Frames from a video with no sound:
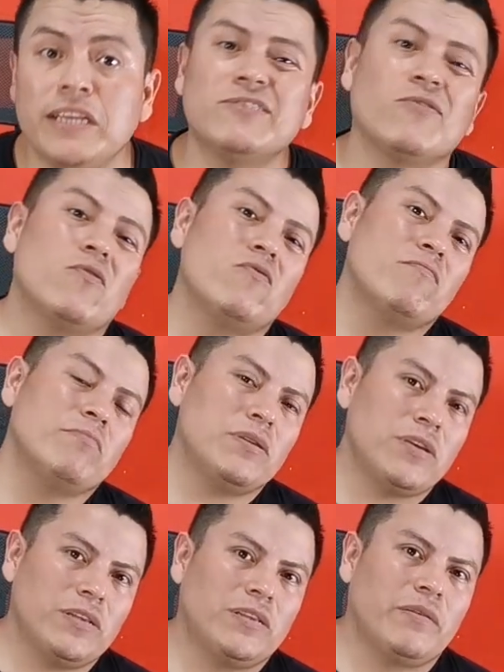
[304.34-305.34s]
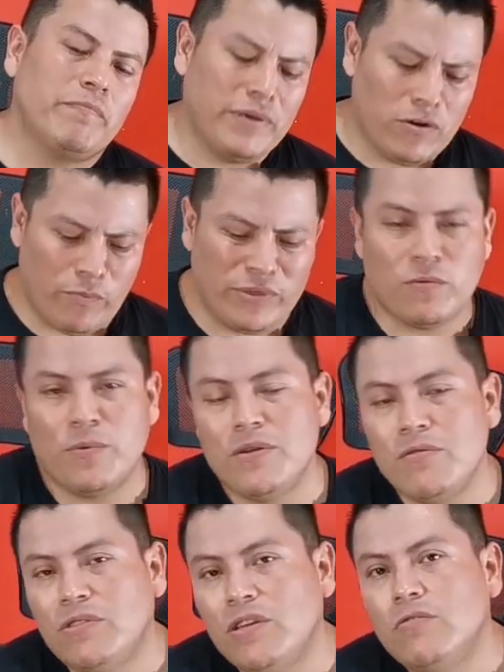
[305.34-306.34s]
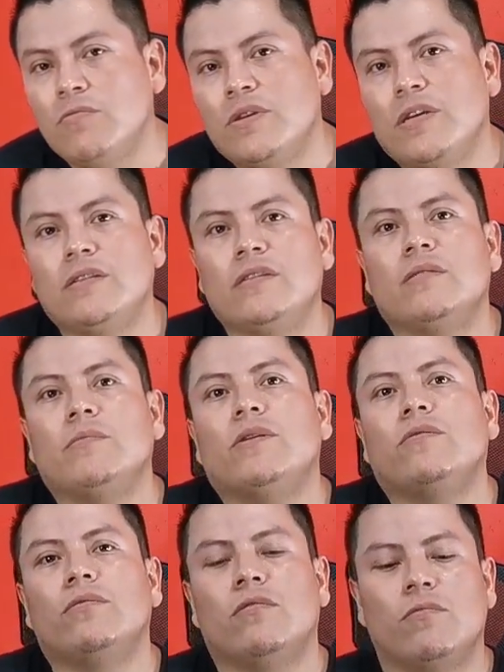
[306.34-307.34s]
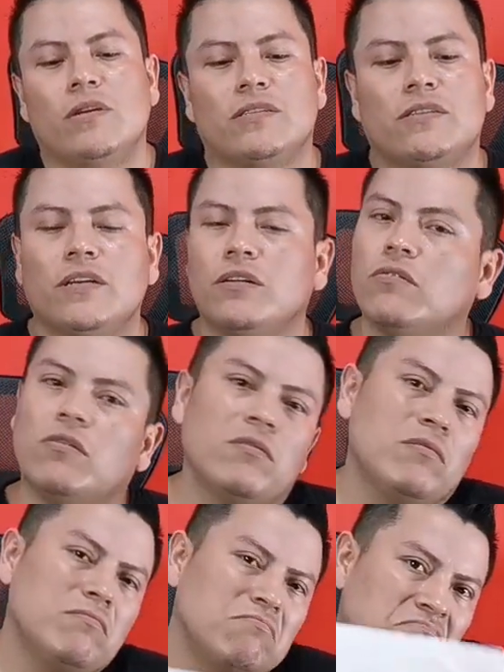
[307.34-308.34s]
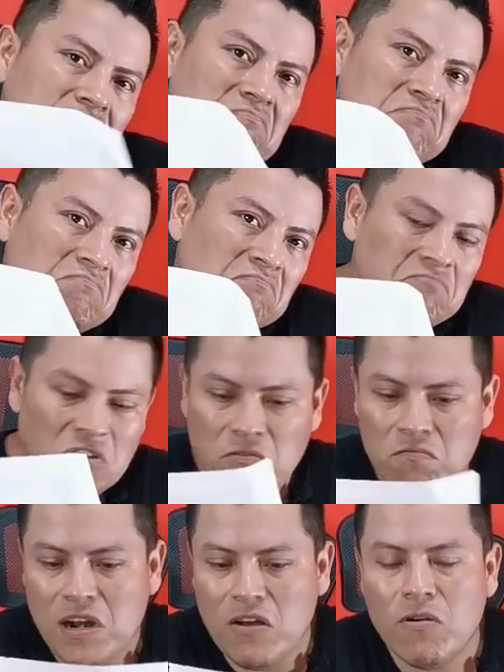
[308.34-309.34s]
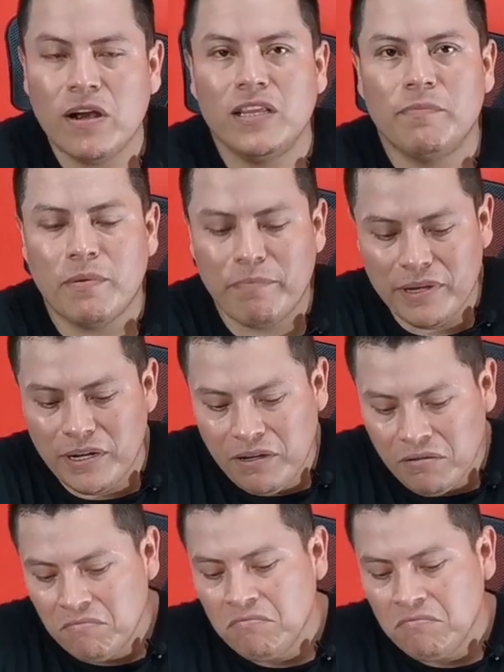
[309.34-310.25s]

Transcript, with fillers: es con un billete, pero pues como yo no tengo billetes, amigos, lo voy a hacer con, con una hoja de papel.